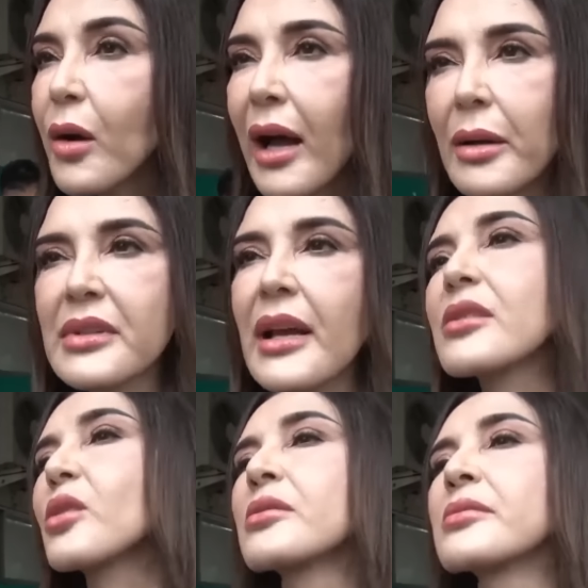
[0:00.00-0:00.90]
เข้าหาประ
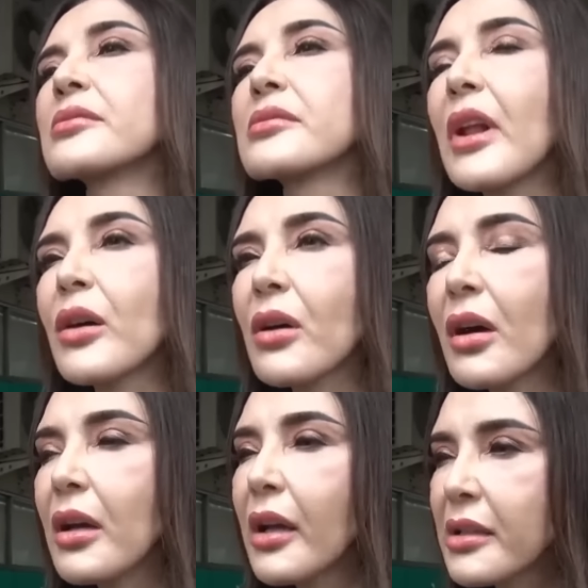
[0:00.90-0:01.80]
ชาชนแล้ว
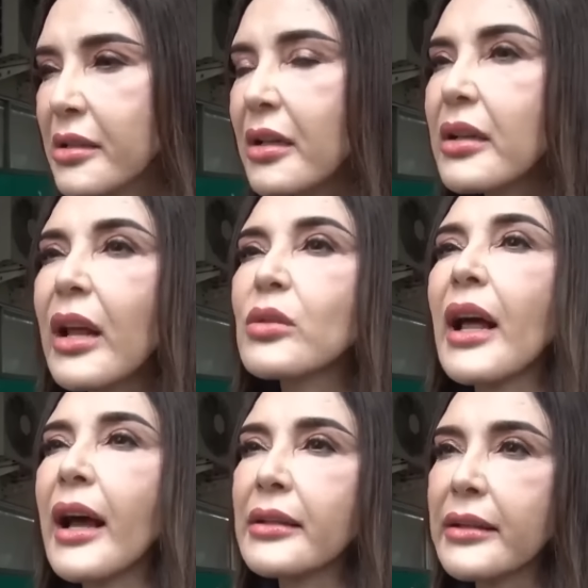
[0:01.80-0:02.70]
ก็เสนอแน
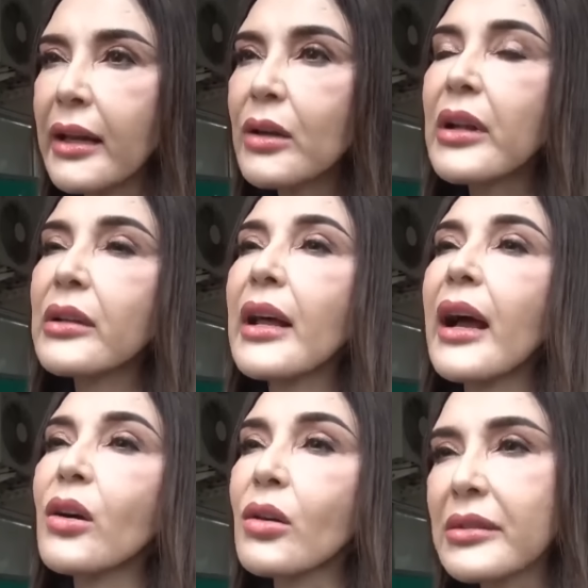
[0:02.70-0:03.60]
วทางแต่แล้วแนว
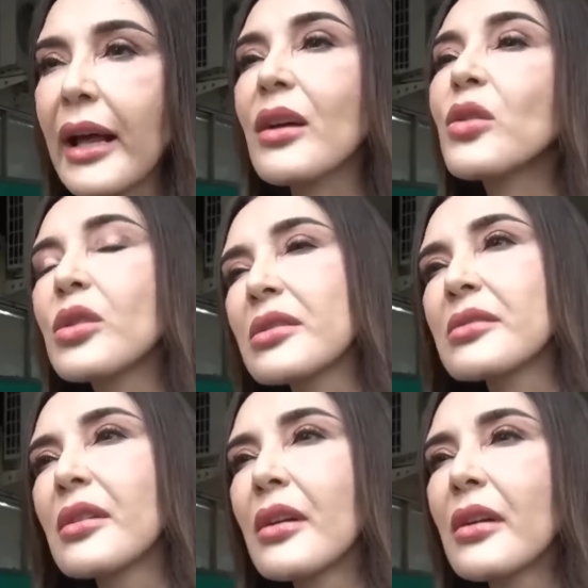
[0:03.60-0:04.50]
ทางของแต่ละคน
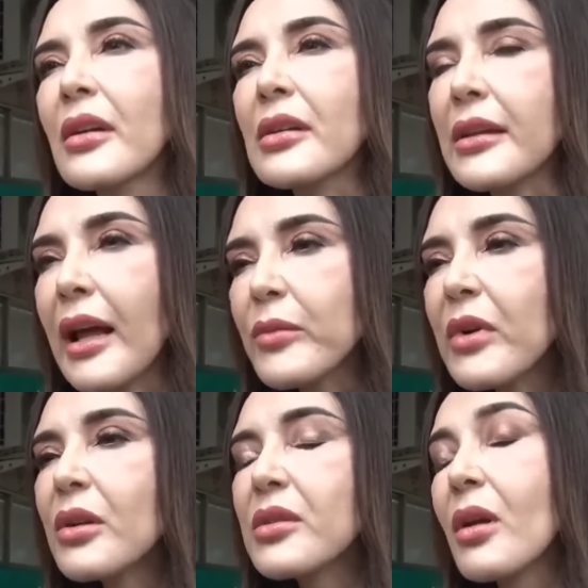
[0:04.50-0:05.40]
แต่ถาม
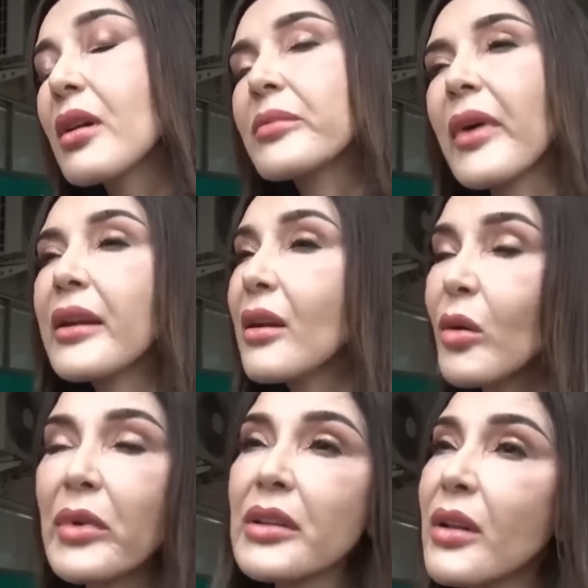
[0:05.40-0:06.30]
ว่าเราทะเลาะกันไหม
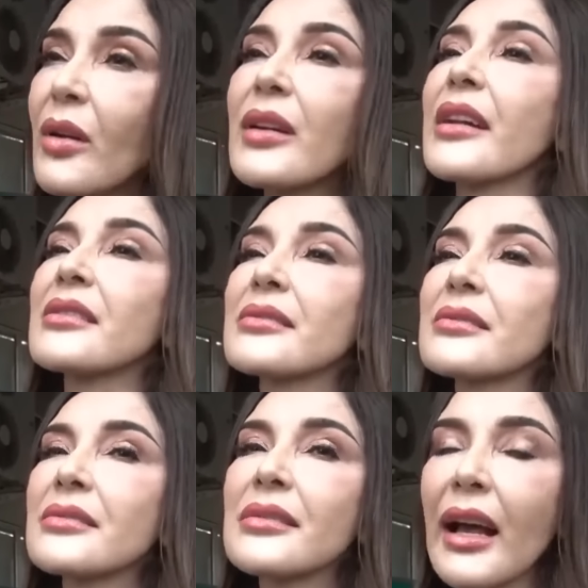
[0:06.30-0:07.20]
เราก็ไม่ได้ทะเลาะกัน
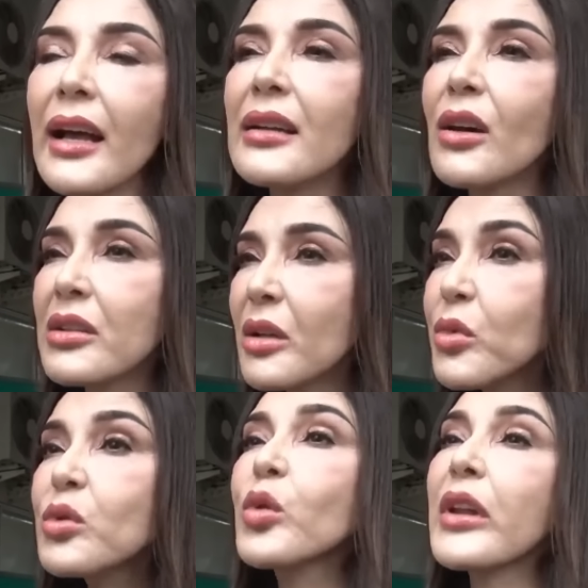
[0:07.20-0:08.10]
นะคะเราก็
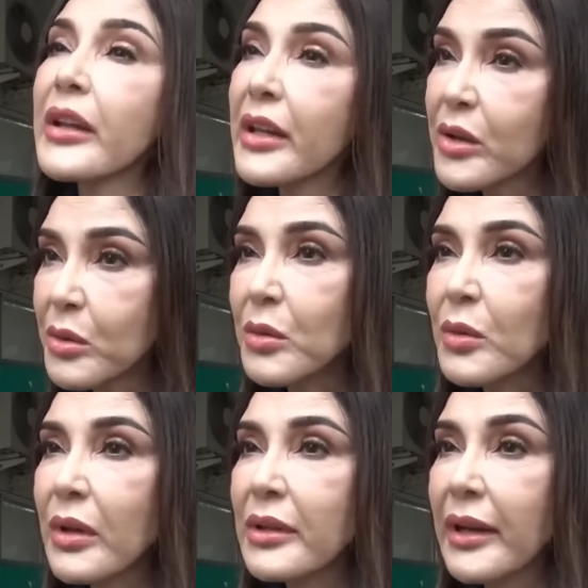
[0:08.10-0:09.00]
ยังพูดคุยกันดีอยู่
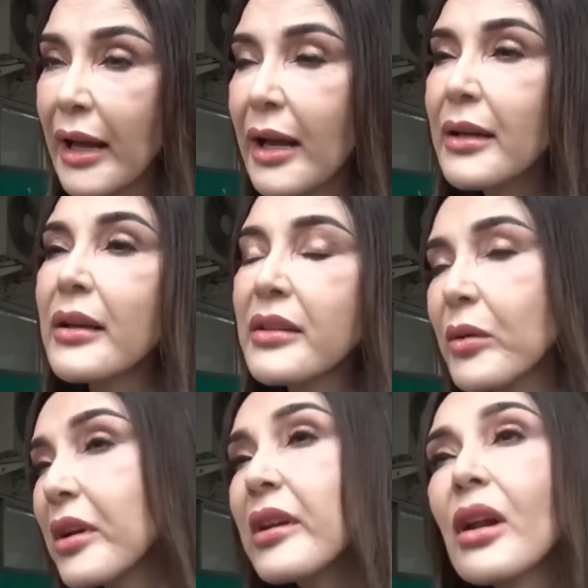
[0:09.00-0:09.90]
นะคะ
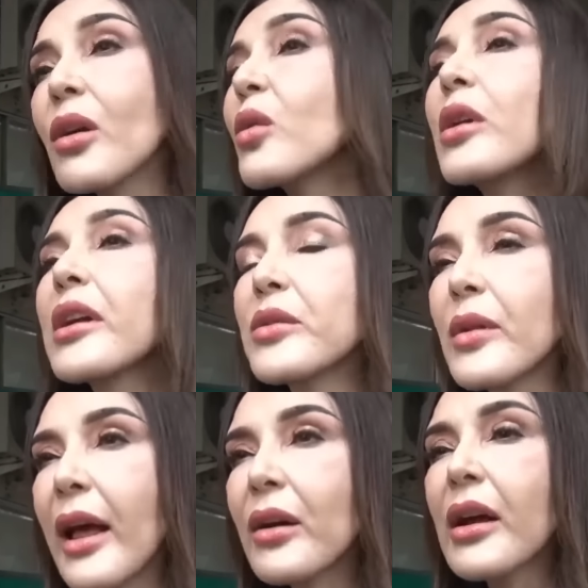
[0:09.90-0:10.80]
อย่างวันนี้เราก็คุยกัน
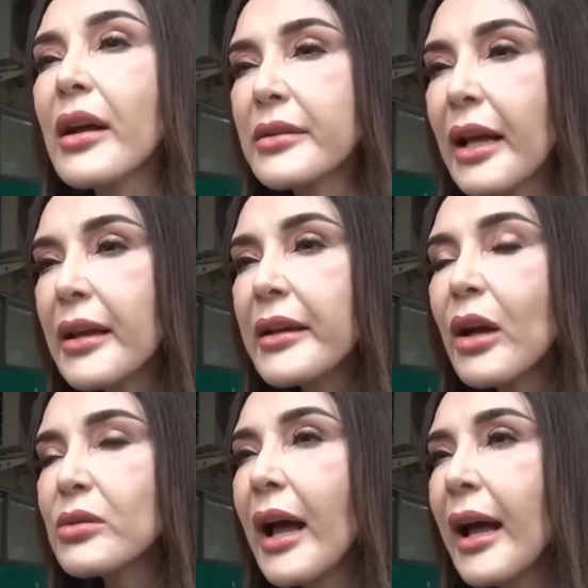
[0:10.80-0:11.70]
อยู่แล้วอันนี้คือให้สัม
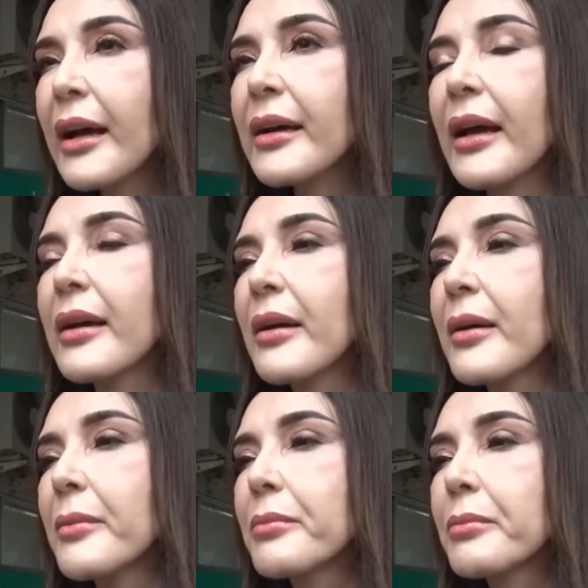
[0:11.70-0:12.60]
ภาษณ์ก่อนที่จะเข้า
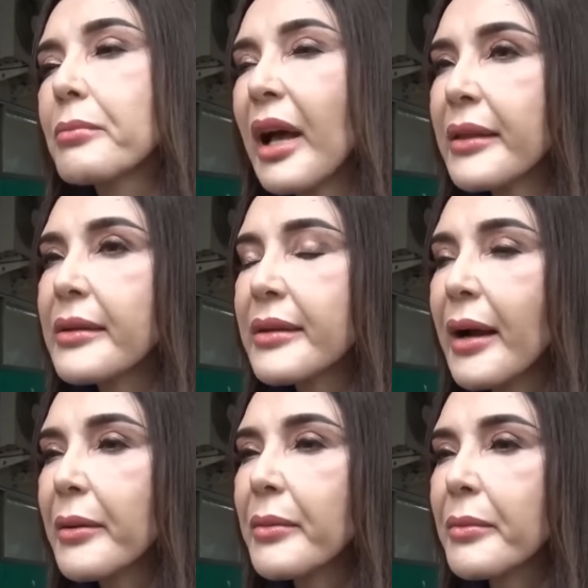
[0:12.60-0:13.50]
ไปสมัครแล้วหลัง
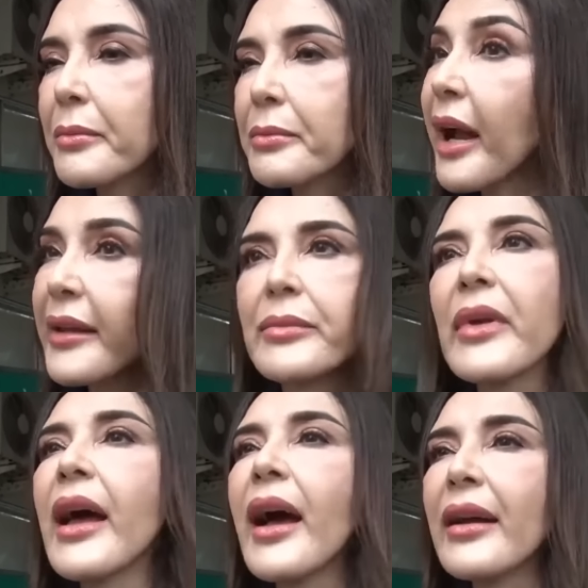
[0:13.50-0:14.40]
จากที่เข้าไปสมัคร
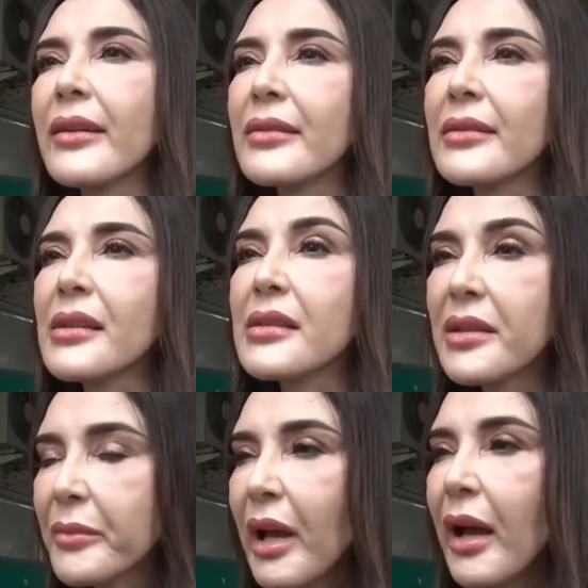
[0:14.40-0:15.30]
ปุ๊บ
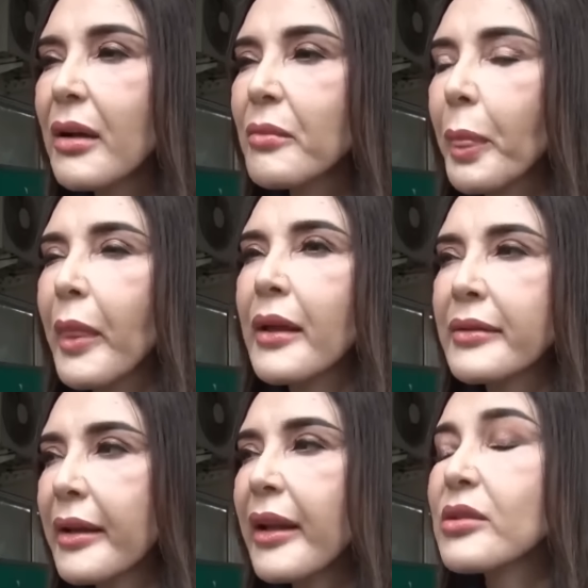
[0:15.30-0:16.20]
มีโทรศัพ
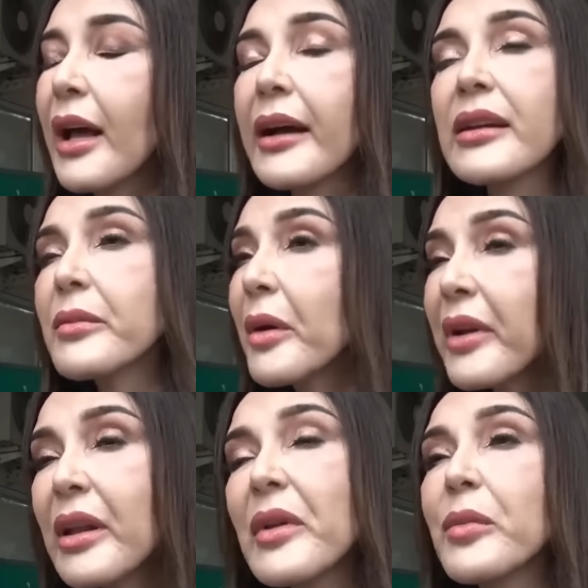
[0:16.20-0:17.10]
ท์ลึกลับโทรเข้า
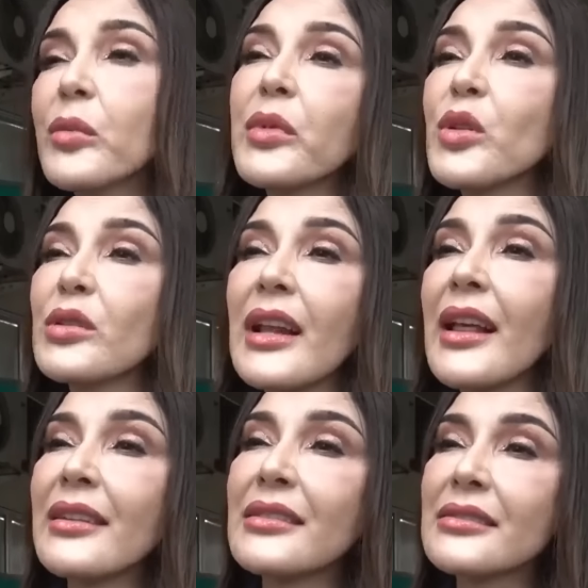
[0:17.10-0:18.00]
มา ทั้งคุณ
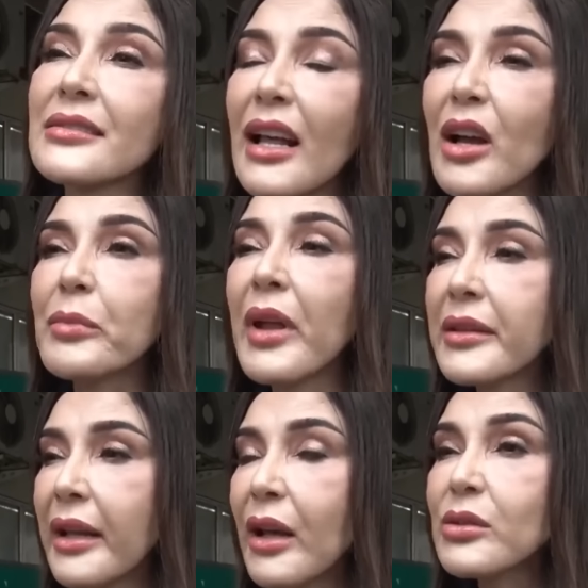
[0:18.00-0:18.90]
บรรญาและคุณ
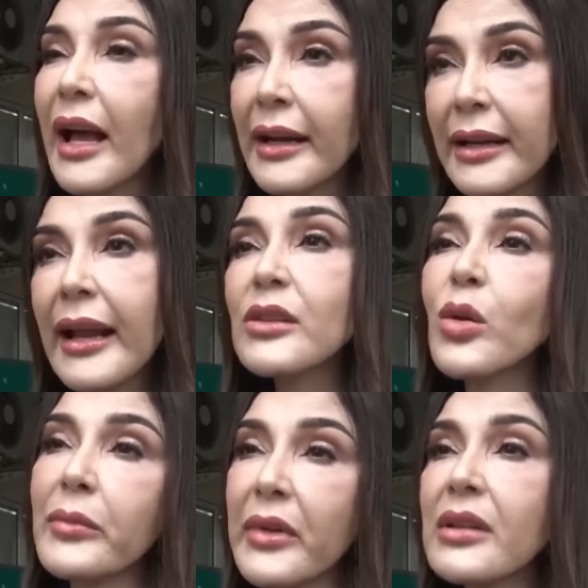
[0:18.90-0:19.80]
พเดชเดิน
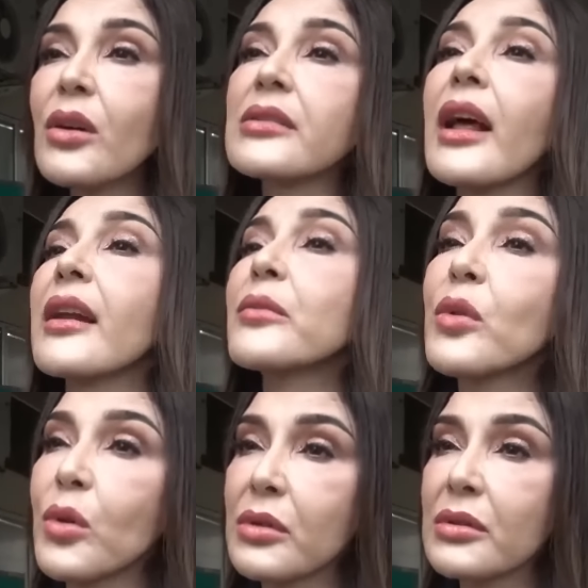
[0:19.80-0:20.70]
ทางกลับ
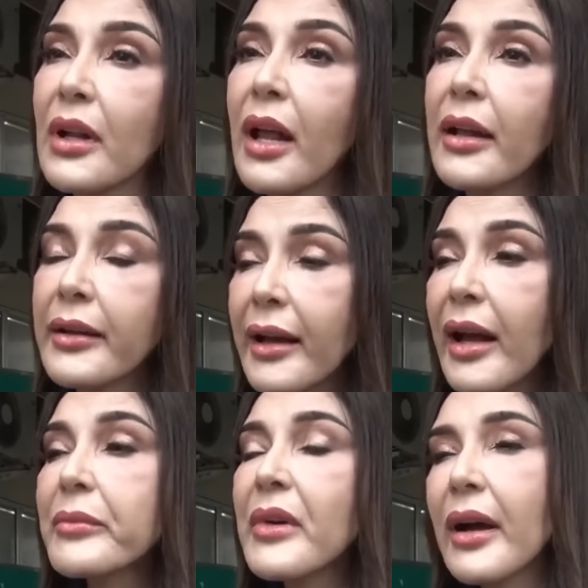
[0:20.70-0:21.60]
นักข่าวรายงาน
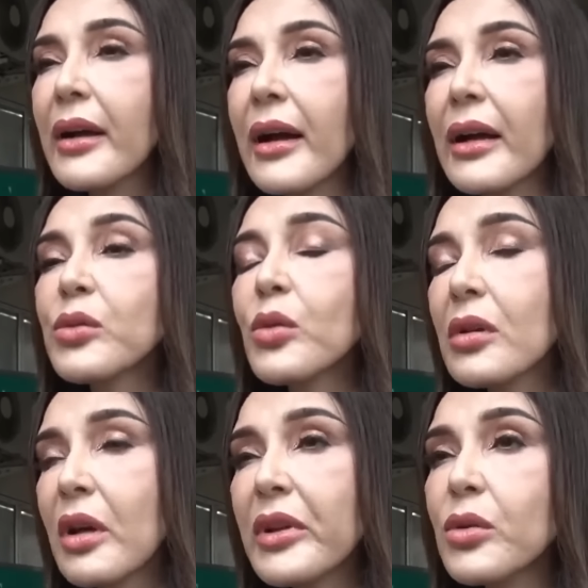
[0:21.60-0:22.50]
ว่ากรรมการอึ้ง
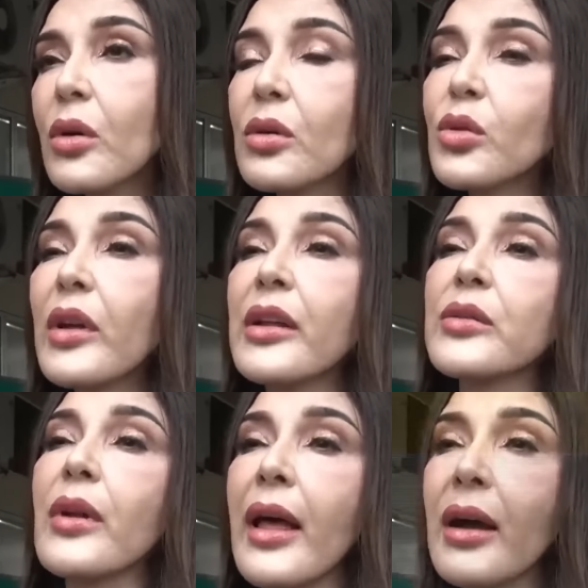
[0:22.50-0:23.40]
ทุกคนอึ้งกัน